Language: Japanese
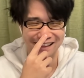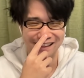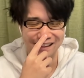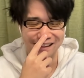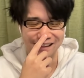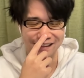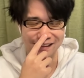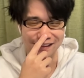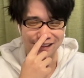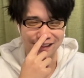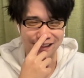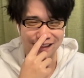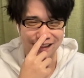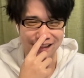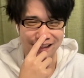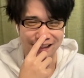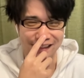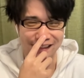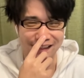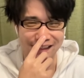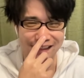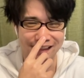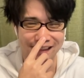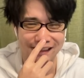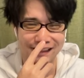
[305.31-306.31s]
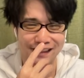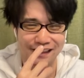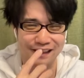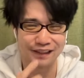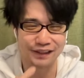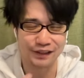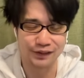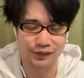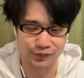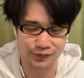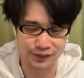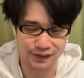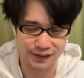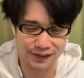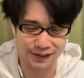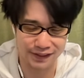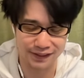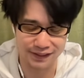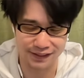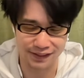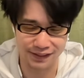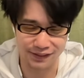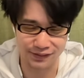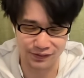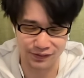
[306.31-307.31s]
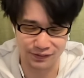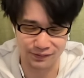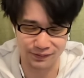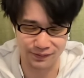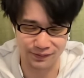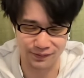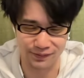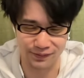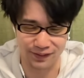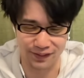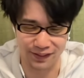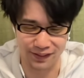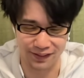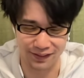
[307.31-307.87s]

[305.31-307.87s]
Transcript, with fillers: それでは、強制的成長しましょうか。